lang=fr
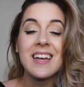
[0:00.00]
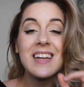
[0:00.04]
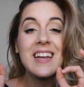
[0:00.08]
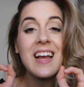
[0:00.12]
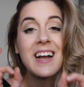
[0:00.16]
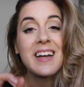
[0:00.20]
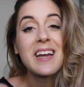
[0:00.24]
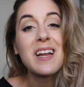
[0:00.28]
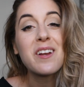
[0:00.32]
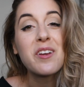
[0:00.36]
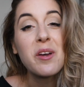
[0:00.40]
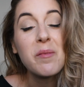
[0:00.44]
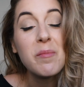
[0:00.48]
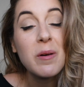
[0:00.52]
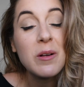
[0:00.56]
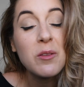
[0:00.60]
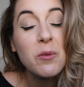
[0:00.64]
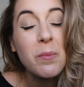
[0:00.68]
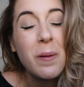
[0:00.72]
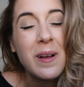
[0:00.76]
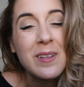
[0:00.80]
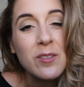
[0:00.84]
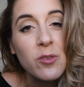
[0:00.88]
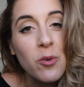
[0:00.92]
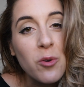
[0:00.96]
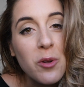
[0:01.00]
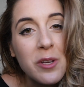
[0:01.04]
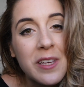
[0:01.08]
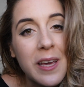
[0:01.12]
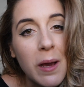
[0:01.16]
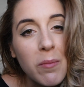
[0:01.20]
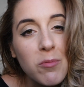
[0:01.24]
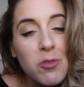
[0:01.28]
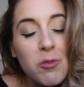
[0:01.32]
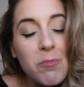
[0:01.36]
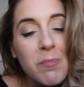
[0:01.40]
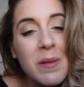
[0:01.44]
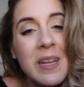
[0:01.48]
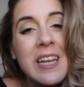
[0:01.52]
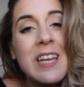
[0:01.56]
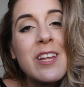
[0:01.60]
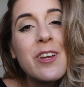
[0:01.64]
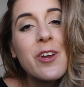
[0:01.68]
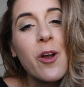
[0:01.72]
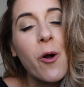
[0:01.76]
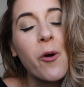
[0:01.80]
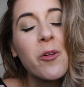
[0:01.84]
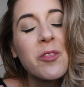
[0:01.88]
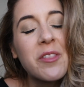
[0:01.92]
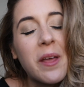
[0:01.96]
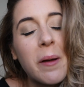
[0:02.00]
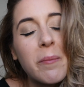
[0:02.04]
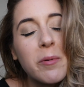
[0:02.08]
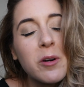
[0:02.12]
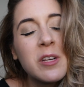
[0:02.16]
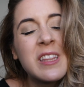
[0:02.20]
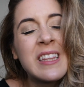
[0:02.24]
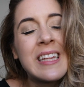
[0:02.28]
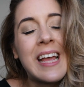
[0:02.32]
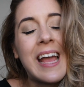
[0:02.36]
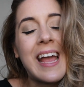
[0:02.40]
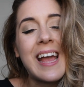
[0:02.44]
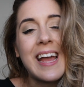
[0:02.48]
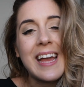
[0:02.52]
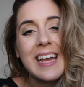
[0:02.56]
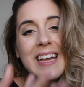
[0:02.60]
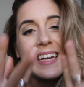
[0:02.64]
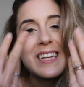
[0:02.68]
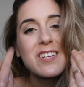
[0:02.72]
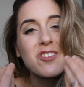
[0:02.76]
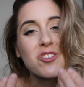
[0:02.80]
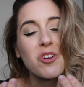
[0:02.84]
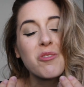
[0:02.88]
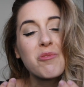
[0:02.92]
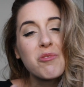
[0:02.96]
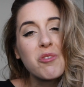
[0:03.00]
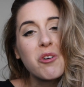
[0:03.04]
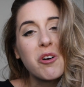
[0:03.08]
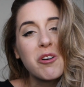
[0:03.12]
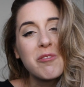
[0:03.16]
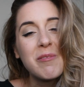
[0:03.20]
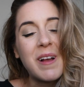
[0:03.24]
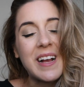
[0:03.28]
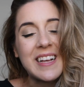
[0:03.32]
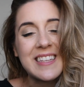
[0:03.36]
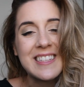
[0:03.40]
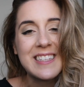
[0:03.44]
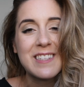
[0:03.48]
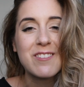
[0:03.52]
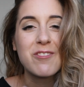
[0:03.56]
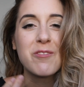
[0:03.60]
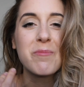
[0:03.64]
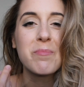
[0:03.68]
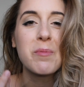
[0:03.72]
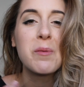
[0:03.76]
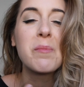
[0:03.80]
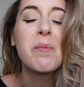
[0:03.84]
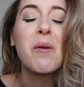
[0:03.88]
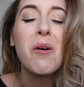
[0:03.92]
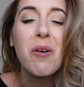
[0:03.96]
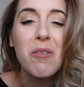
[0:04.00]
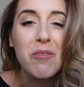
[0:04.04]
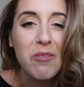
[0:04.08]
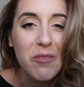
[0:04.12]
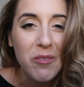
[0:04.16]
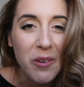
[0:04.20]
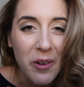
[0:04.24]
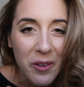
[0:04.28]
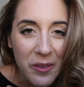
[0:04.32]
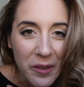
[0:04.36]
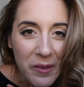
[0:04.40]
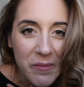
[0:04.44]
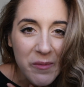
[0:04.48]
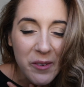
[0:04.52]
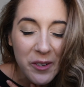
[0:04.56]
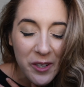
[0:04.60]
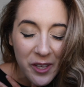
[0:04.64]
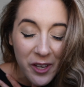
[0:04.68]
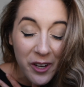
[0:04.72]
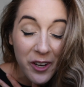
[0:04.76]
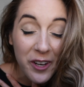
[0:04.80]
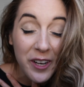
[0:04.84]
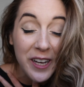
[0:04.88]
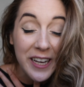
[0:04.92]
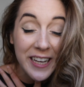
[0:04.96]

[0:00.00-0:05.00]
Il y a quelques mois, nous passions le cap du million d'abonnés et je vous remercie du plus profond de mon cœur,